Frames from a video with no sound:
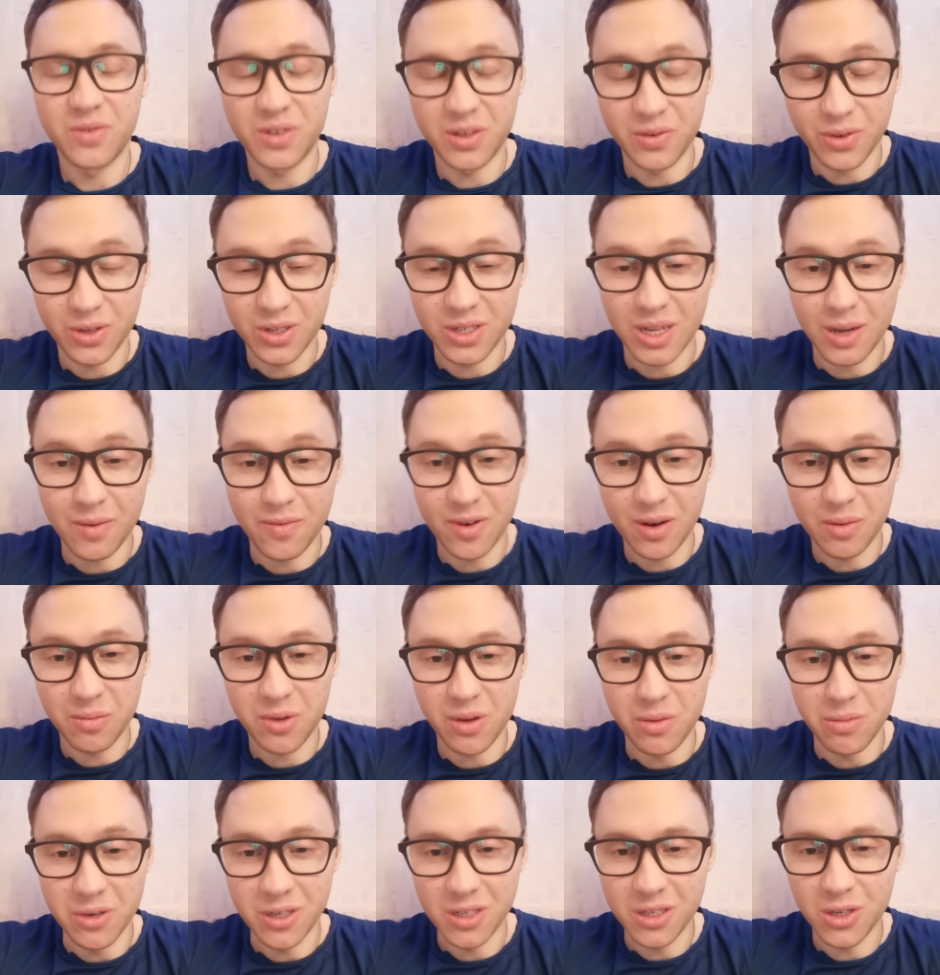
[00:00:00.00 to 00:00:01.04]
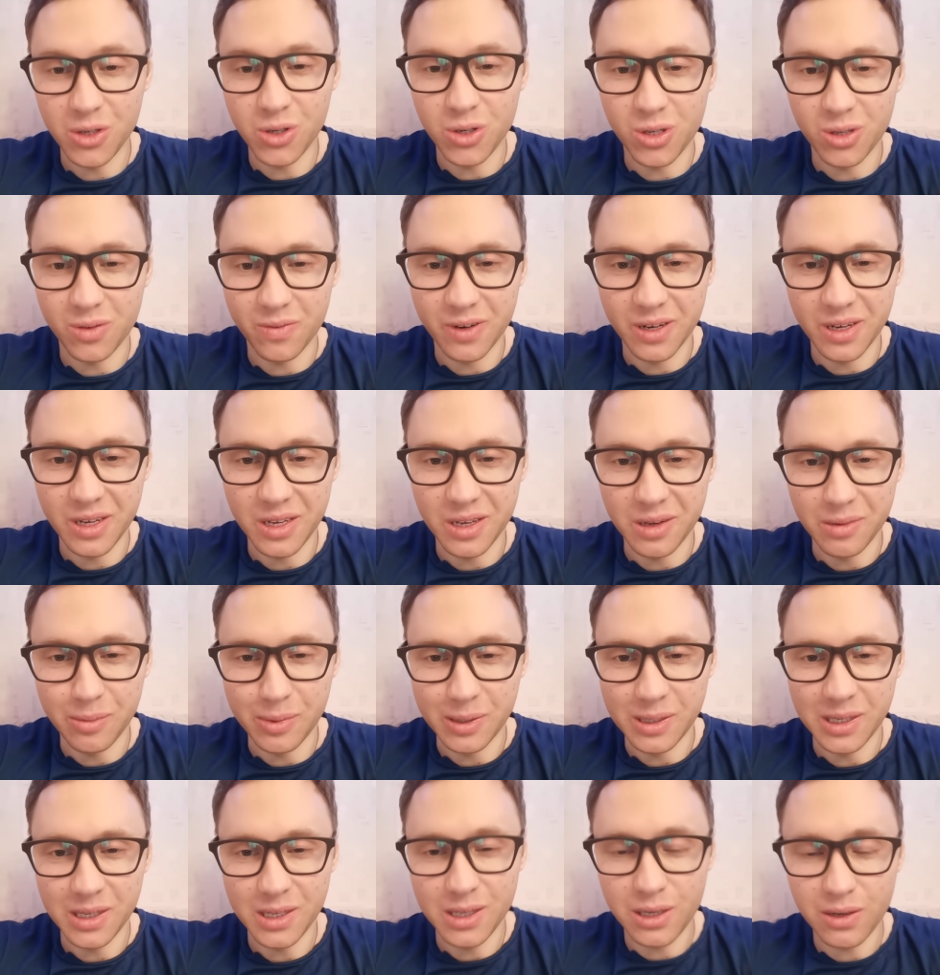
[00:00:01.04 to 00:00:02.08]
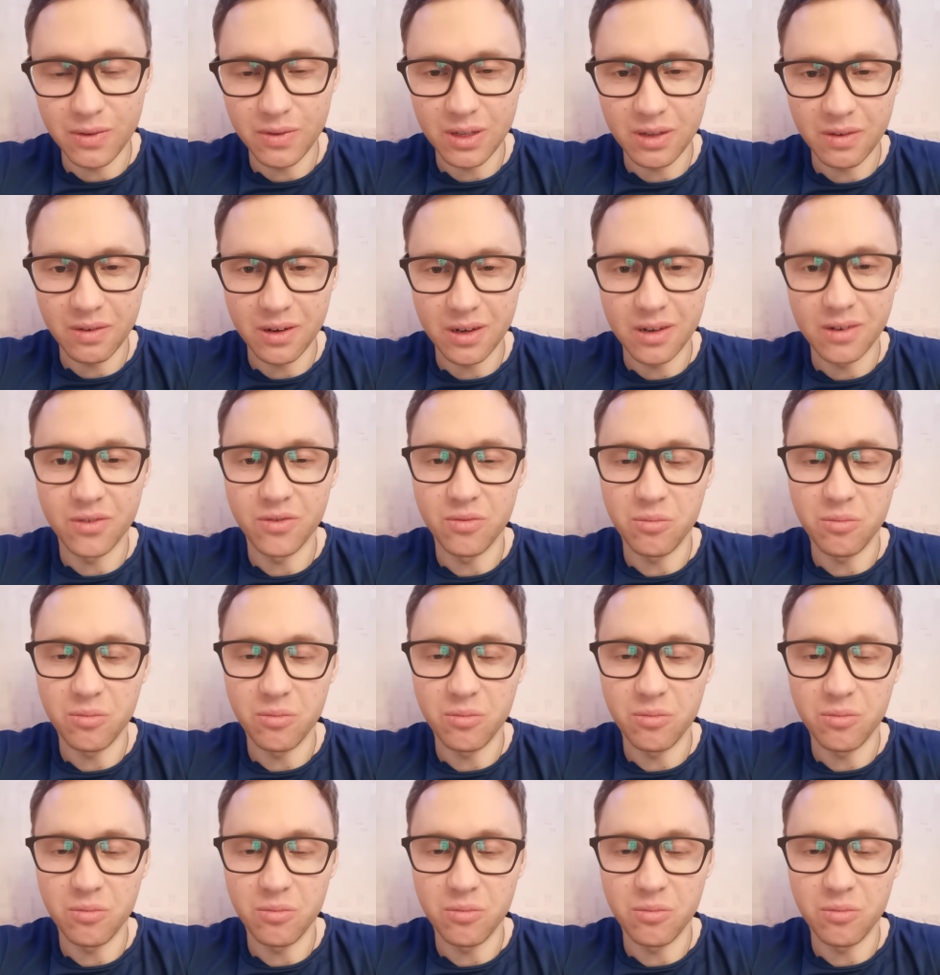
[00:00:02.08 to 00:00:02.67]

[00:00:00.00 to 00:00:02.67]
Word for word: всего самого оптимистичного и позитивного.